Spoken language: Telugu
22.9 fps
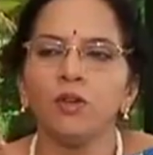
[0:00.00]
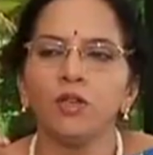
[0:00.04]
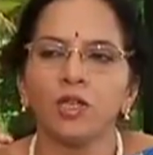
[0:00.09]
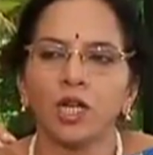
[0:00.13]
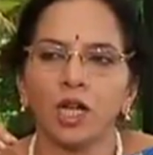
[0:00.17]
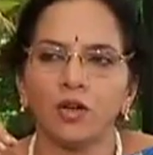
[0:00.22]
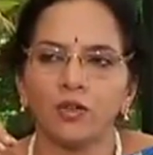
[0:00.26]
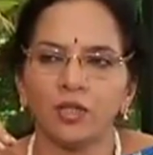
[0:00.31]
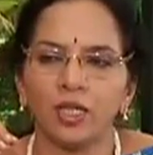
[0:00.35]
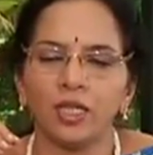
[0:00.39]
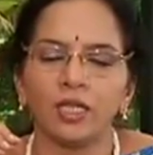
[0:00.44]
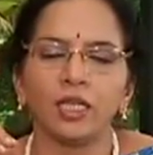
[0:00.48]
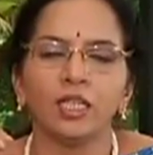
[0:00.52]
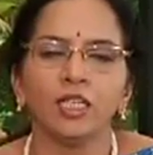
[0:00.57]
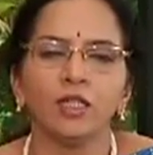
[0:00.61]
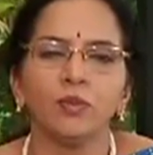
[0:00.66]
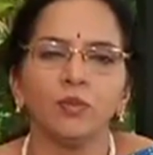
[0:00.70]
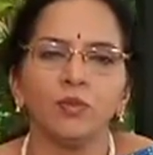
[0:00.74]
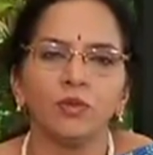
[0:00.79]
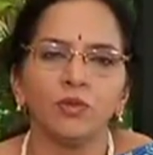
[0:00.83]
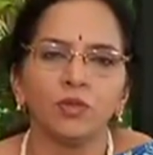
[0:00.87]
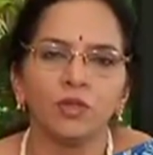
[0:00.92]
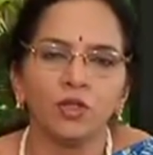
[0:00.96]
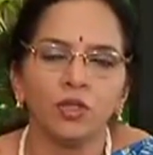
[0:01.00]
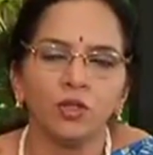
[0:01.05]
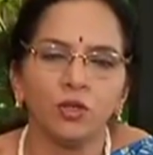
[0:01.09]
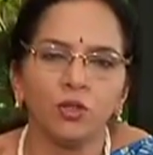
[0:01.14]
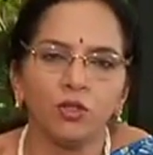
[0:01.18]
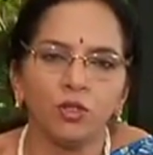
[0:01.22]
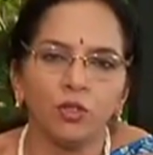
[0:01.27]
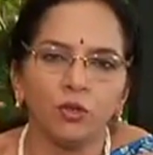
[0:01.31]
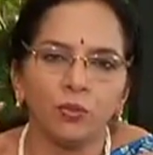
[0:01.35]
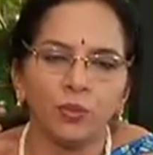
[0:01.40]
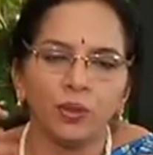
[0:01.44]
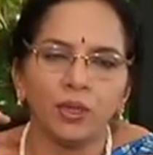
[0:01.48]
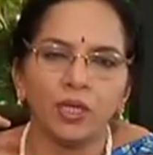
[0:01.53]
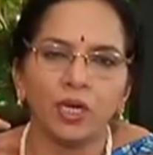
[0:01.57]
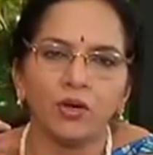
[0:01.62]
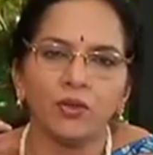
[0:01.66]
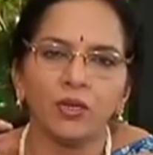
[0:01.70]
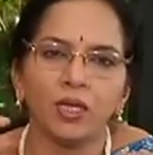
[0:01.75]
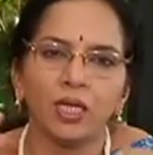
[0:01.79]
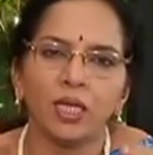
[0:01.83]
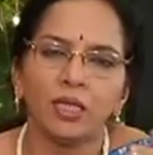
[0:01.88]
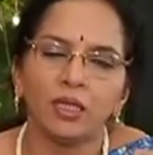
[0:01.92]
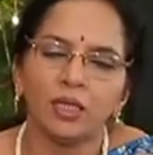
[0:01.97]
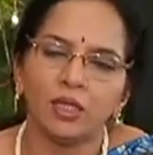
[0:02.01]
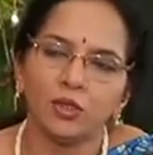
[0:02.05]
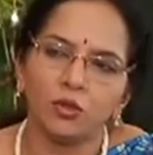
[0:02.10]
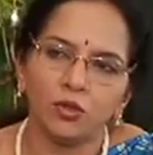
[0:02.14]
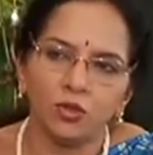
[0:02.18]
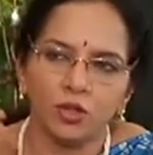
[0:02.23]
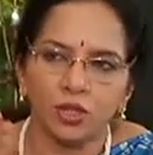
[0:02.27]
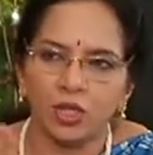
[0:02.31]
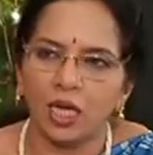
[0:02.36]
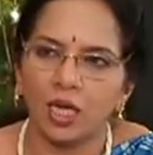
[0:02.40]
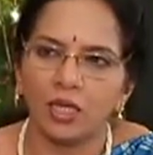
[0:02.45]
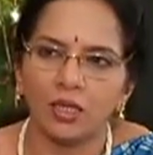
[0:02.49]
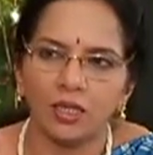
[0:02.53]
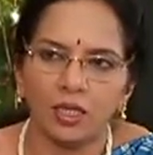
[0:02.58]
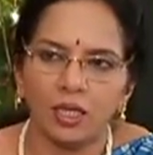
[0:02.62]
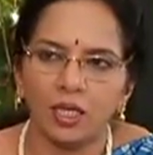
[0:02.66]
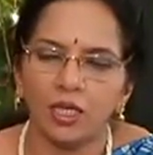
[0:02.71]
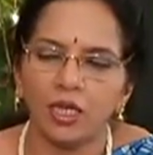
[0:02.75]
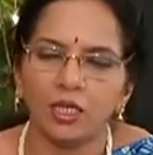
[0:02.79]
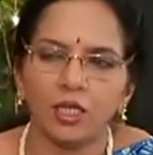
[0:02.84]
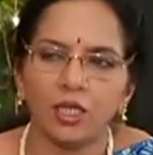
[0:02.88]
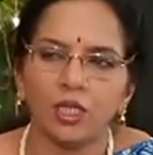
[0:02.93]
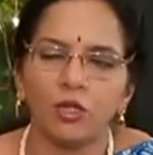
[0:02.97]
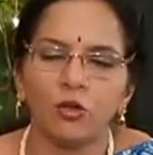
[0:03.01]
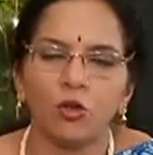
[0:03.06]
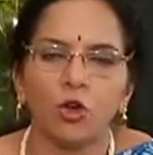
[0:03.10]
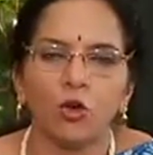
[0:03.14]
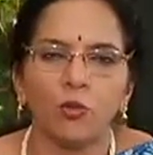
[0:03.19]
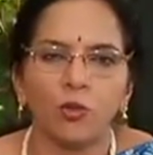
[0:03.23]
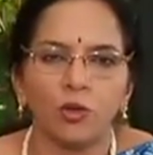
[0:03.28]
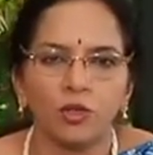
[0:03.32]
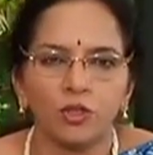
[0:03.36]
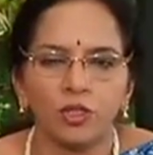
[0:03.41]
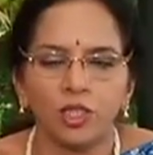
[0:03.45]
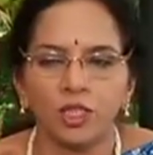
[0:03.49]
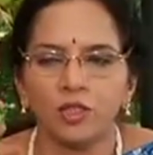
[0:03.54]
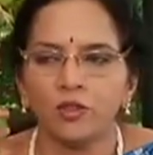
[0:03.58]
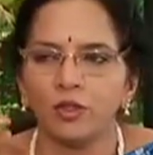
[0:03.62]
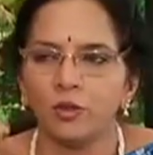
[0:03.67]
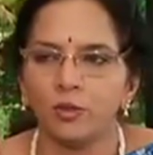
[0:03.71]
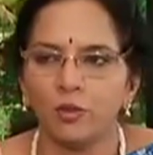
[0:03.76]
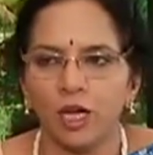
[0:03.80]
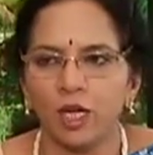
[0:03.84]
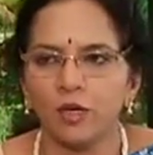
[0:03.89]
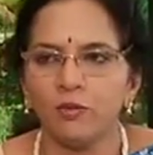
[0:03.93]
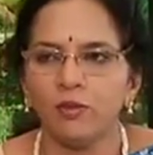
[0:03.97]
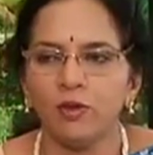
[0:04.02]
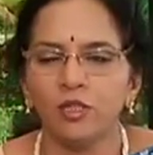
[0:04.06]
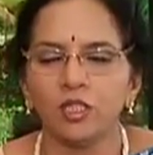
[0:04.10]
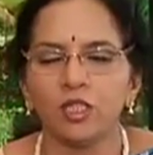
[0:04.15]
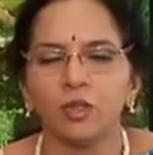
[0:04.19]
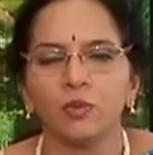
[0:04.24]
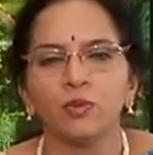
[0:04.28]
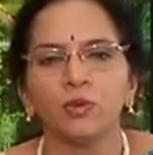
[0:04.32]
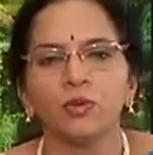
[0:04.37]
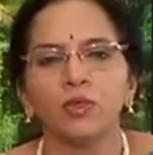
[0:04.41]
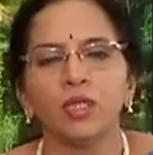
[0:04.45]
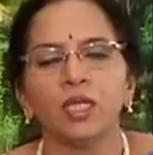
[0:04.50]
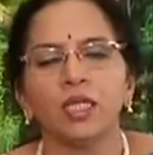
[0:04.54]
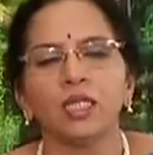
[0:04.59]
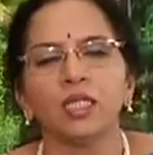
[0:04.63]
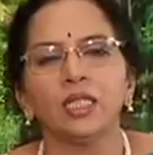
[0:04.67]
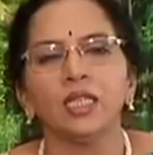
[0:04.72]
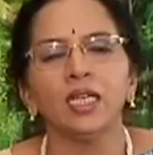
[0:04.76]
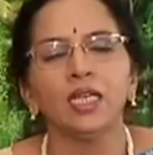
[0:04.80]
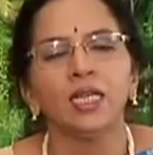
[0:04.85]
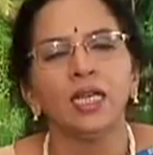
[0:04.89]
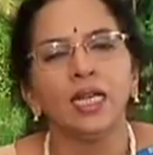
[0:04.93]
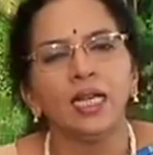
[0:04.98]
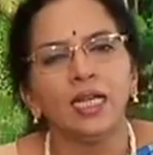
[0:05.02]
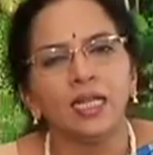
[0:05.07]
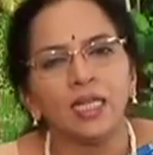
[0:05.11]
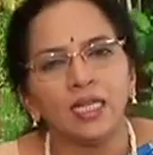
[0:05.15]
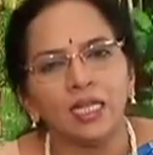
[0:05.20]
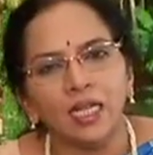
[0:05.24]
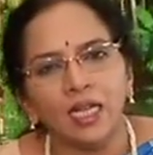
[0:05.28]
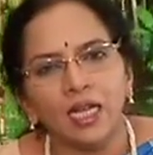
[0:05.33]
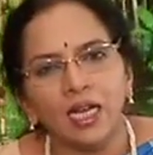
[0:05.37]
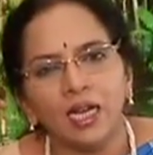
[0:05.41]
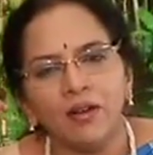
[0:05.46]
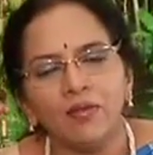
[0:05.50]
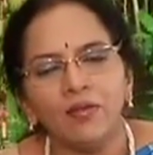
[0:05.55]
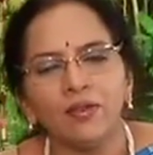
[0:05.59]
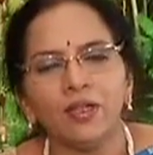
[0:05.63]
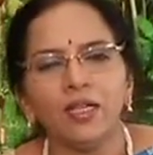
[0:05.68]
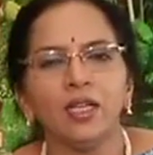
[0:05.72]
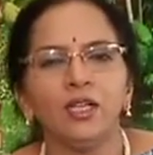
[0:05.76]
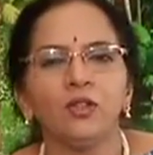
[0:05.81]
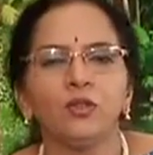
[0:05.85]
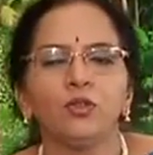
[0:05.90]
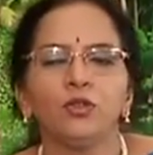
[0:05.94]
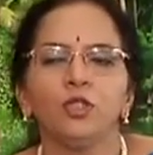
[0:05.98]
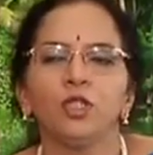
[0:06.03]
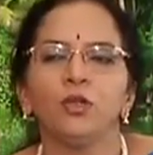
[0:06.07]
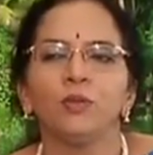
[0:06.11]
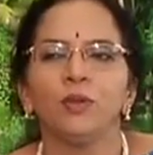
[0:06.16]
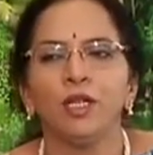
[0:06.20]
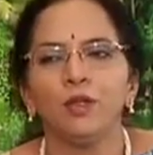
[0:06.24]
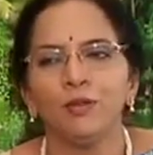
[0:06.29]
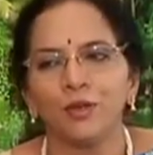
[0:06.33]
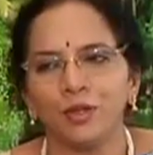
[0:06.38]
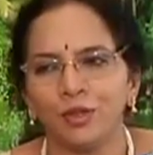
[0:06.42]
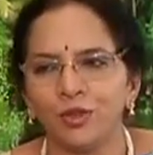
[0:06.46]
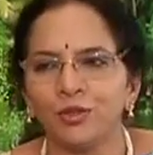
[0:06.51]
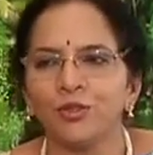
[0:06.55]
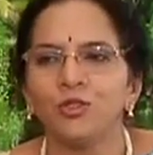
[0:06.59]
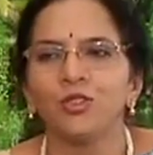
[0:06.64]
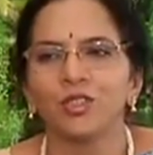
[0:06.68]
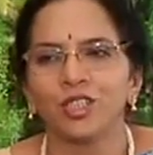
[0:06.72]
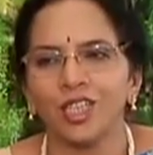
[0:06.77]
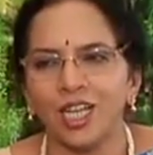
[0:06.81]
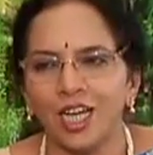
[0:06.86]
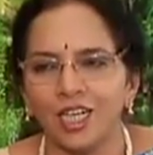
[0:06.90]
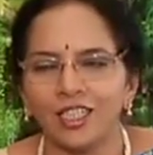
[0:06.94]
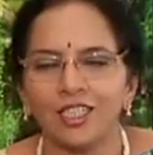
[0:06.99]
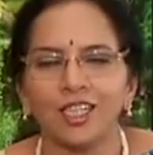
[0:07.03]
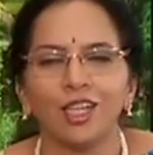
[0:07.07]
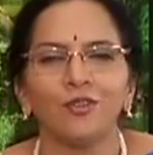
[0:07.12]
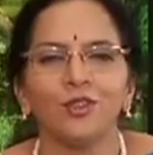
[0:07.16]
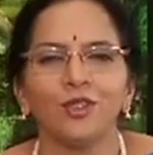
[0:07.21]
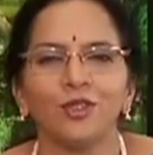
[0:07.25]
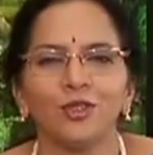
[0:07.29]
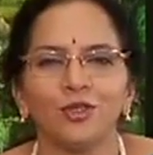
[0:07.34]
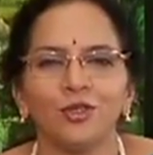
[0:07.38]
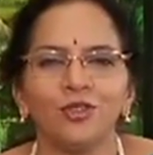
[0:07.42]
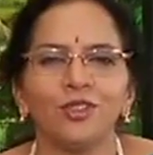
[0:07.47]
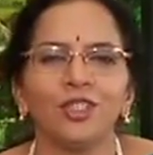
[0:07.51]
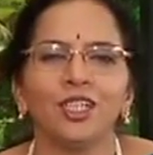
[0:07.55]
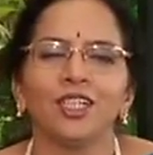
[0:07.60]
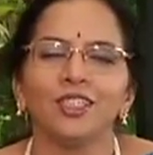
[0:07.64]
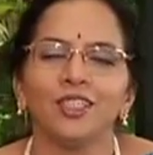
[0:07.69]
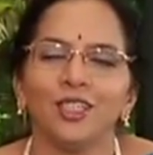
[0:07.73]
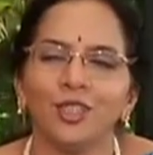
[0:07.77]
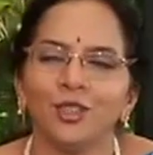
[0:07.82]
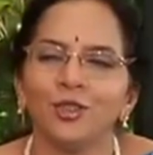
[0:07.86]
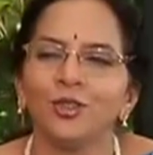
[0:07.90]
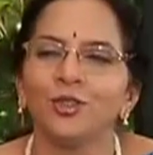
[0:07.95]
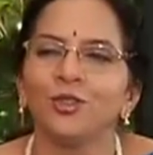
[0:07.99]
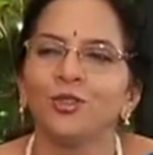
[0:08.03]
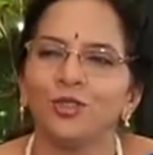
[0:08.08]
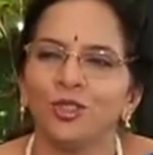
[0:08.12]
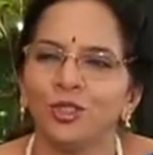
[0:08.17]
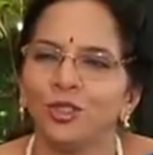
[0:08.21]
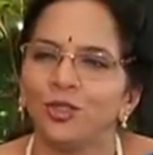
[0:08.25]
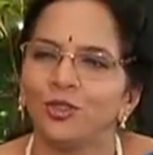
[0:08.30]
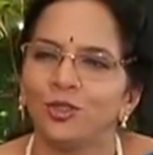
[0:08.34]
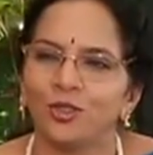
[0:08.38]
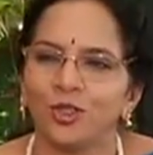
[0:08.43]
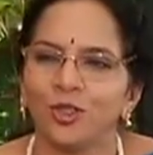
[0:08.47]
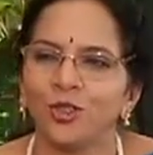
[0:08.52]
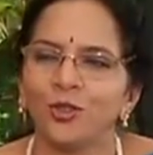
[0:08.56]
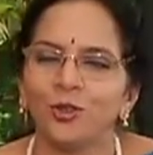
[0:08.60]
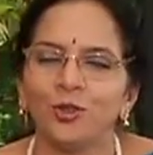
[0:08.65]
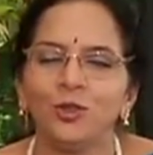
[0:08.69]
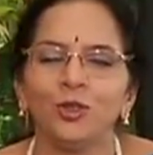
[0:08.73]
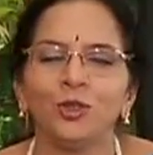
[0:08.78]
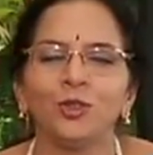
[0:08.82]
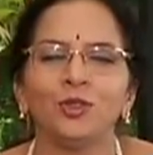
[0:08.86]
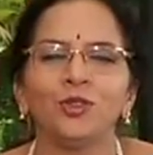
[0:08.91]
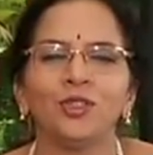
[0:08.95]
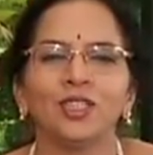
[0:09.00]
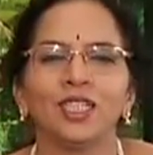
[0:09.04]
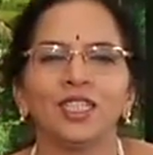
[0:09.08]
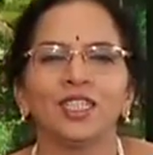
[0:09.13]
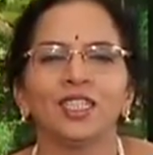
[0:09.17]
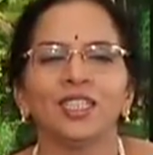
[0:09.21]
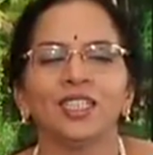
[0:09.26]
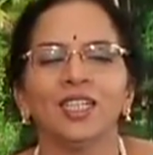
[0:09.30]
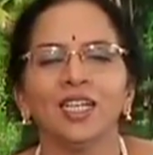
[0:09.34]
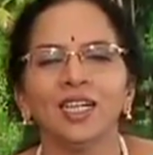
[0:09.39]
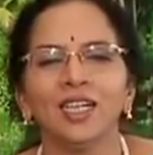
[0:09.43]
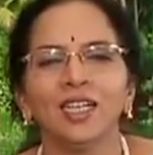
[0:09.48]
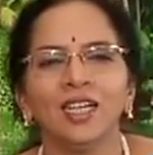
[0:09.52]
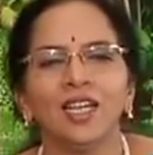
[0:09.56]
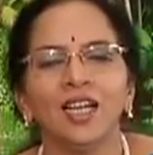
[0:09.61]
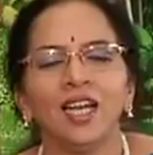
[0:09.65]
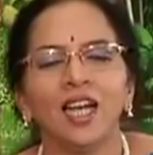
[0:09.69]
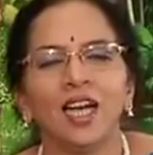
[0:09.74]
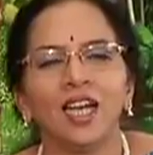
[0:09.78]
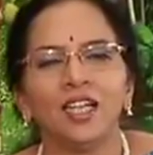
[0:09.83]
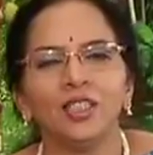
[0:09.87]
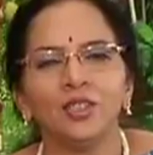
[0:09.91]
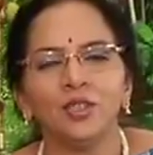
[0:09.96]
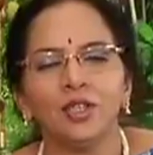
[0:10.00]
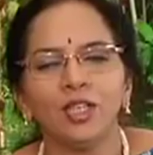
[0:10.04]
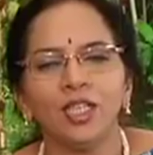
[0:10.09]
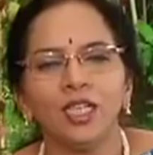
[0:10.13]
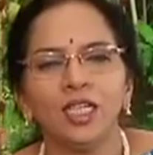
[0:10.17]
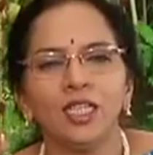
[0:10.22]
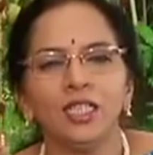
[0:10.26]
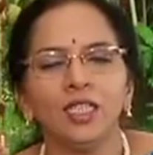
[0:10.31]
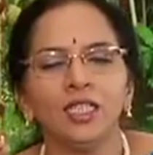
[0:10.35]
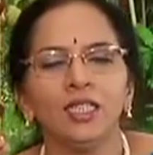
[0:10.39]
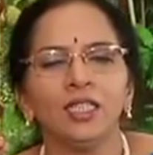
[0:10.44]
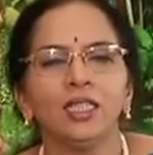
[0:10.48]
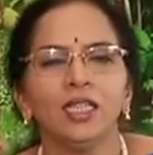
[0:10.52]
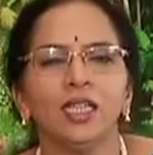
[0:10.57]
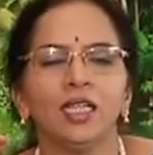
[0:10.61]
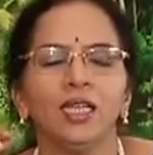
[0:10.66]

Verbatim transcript: రావడానికి అంటే భుజంలో నొప్పి రావడానికి కొన్ని కారణాలు అంటే లోపల వచ్చేటువంటి మార్పులు చెప్పుకున్నాం కదా ఇలా అవ్వడానికి కూడా మళ్ళీ మనం కొంచెం కారణాలు వెతుకుంటాం కదా ఎందుకు ఎందుకు అనుకుంటూ ఉంటాం కదా అందులో ఏంటంటే